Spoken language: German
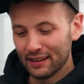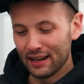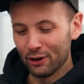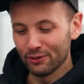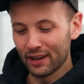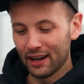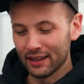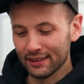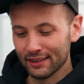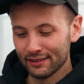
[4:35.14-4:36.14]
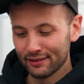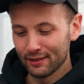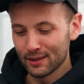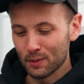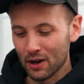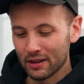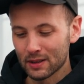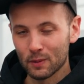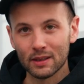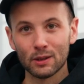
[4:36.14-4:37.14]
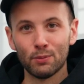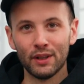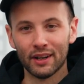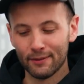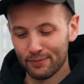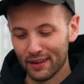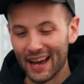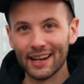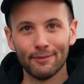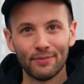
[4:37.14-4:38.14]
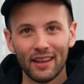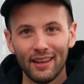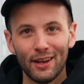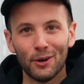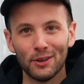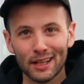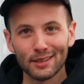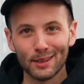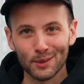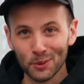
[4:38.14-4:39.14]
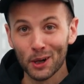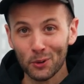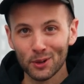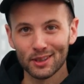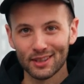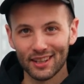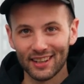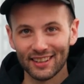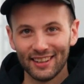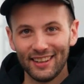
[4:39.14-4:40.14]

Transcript: da laufen gerade 220 Bilder ein. Und das in so einer kurzen Zeit.